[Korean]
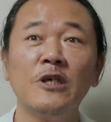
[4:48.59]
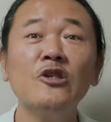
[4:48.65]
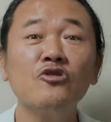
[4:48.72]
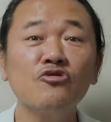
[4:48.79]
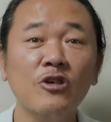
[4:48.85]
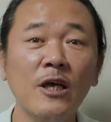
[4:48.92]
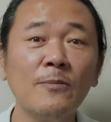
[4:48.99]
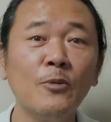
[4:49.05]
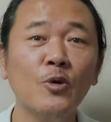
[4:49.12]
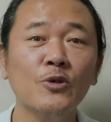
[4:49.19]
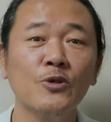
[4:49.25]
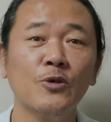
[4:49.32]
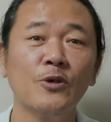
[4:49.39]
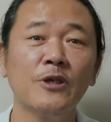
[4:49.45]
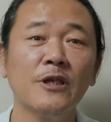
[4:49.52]
좀 익숙한
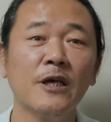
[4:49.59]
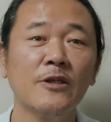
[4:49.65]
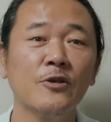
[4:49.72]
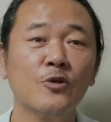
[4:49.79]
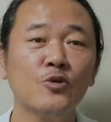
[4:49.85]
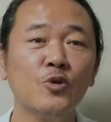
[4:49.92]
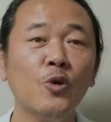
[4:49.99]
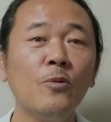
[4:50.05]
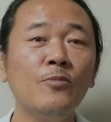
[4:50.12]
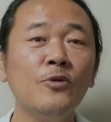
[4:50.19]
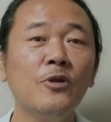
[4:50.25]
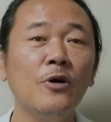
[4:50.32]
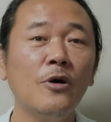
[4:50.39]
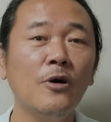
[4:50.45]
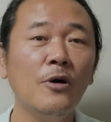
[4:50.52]
목소리라서
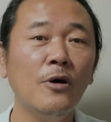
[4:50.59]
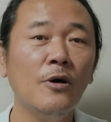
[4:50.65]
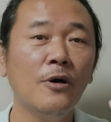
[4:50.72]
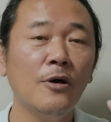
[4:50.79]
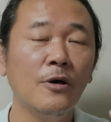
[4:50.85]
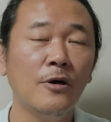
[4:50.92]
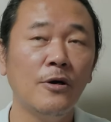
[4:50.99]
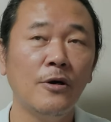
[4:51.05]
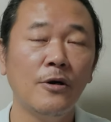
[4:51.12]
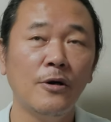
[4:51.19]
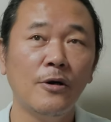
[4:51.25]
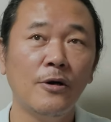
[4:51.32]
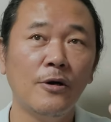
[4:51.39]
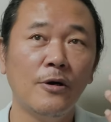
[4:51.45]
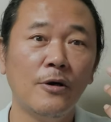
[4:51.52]
조금 더
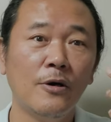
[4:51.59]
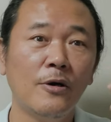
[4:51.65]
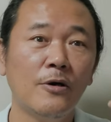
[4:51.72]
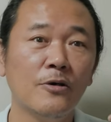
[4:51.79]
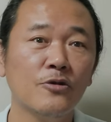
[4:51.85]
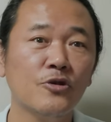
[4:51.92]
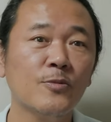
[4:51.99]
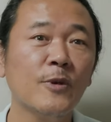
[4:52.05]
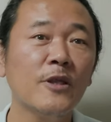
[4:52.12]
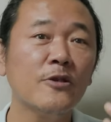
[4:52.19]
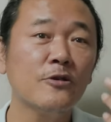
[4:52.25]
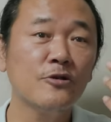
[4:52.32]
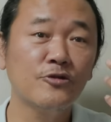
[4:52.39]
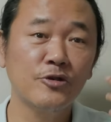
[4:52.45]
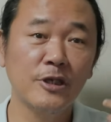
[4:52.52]
어, 쉽게
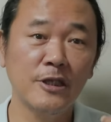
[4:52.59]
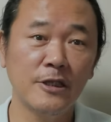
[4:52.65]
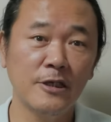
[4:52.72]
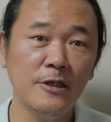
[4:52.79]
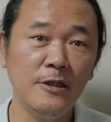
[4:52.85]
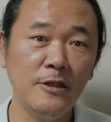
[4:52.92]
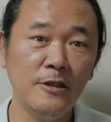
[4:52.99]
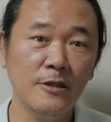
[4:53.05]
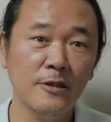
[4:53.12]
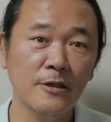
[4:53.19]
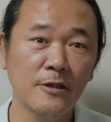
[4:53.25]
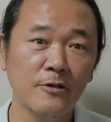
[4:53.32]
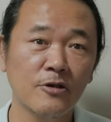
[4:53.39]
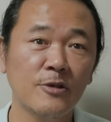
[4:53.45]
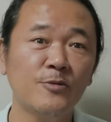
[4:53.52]
들을 수 있는
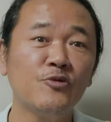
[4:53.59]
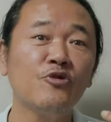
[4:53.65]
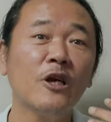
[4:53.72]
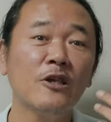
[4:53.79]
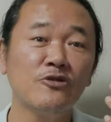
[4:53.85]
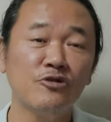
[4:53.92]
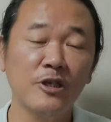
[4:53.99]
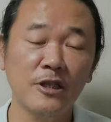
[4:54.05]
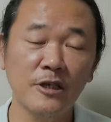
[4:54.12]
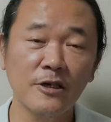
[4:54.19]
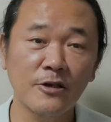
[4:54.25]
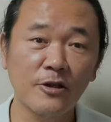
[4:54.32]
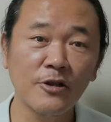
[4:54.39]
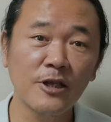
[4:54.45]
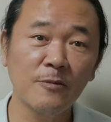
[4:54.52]
그리고 집중할 수 있는
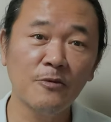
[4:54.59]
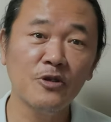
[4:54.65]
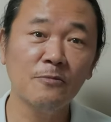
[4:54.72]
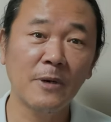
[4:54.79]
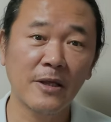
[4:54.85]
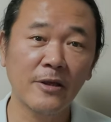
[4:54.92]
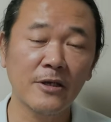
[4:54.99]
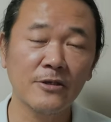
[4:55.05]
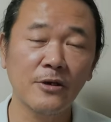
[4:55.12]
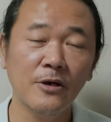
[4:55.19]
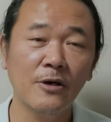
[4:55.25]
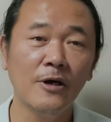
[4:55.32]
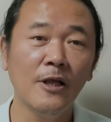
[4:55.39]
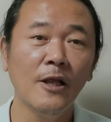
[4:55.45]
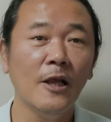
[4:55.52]
그런 느낌을 좀
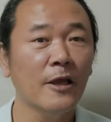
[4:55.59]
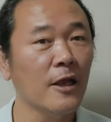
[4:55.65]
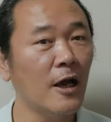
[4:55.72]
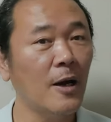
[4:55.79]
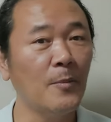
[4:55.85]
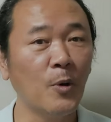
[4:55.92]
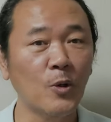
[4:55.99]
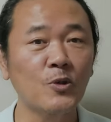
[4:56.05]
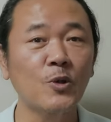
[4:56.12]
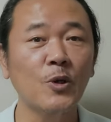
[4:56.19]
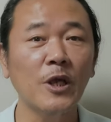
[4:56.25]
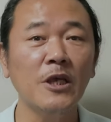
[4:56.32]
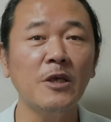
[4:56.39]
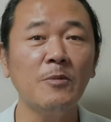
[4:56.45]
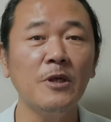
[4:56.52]
받아서 야
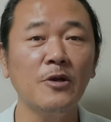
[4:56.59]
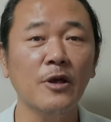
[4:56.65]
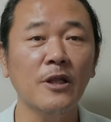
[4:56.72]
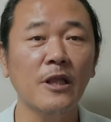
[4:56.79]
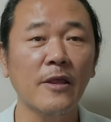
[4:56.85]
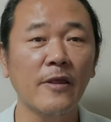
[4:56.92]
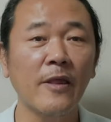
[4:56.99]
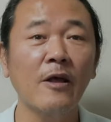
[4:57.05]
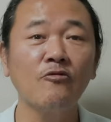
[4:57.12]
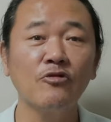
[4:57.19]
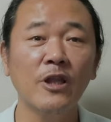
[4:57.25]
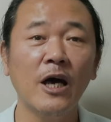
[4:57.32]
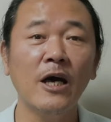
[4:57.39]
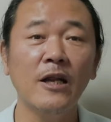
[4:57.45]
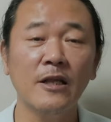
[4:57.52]
목소리의 힘이 이렇게
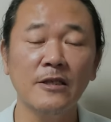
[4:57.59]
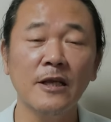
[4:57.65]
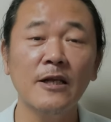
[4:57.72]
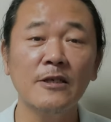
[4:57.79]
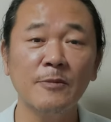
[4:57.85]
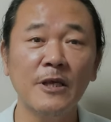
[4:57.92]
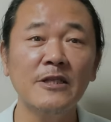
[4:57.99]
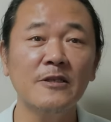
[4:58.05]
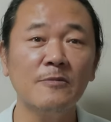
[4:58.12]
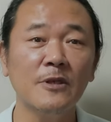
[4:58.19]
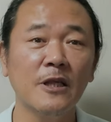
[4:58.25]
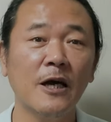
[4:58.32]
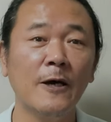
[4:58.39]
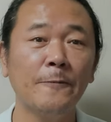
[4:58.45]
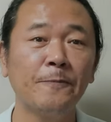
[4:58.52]
대단하구나 라는 생각을 좀
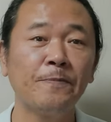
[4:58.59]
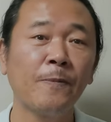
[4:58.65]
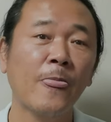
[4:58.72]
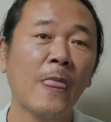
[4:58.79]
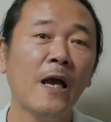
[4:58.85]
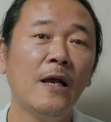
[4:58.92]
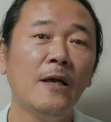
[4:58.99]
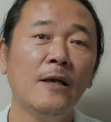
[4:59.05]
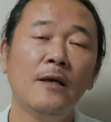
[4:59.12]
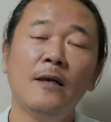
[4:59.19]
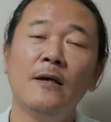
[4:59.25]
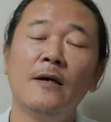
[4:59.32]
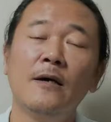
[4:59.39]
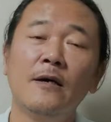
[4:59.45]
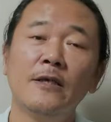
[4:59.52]
했습니다
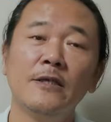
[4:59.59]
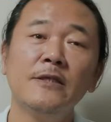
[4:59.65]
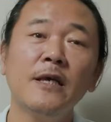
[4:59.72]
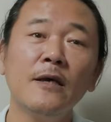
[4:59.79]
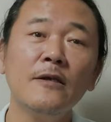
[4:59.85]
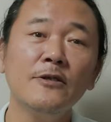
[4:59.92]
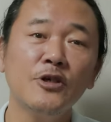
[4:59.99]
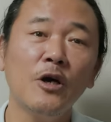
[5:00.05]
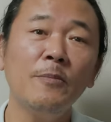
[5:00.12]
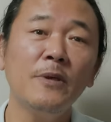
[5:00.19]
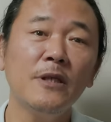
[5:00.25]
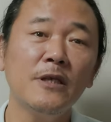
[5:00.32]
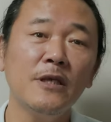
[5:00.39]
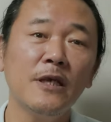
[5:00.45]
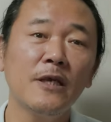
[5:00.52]
어, 이 책을
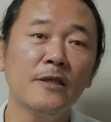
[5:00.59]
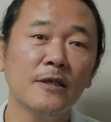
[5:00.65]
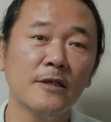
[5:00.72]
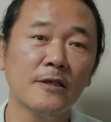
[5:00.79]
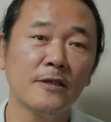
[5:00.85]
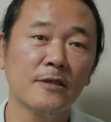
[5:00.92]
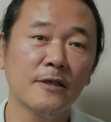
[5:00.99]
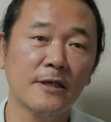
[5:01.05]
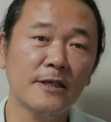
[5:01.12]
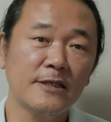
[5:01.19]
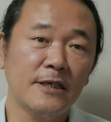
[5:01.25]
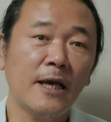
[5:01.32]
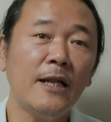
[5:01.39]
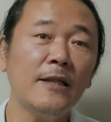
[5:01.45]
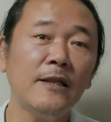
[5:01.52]
처음 이제 듣기
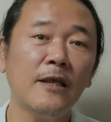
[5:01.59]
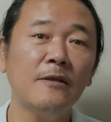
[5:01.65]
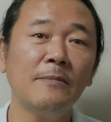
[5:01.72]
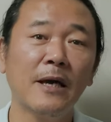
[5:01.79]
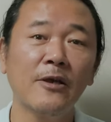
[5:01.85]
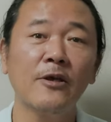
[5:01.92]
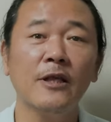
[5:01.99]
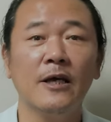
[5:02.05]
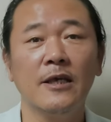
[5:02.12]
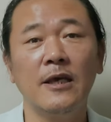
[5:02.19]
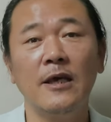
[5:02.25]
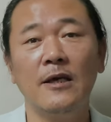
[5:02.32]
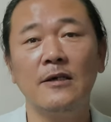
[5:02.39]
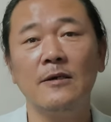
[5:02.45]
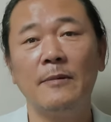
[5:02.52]
시작할 때는
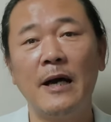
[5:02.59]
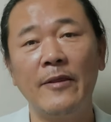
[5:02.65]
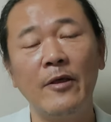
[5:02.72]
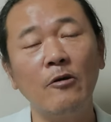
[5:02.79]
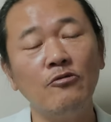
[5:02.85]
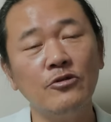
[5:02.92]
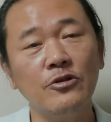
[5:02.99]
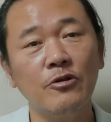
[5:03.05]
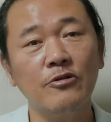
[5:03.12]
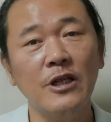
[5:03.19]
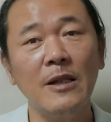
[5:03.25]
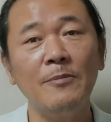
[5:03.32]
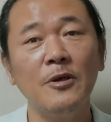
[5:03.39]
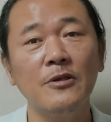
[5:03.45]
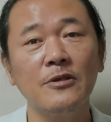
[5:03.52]
막연하게 그 아나운서로
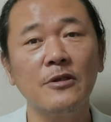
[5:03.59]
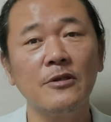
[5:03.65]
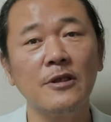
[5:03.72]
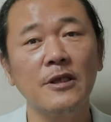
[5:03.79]
살면서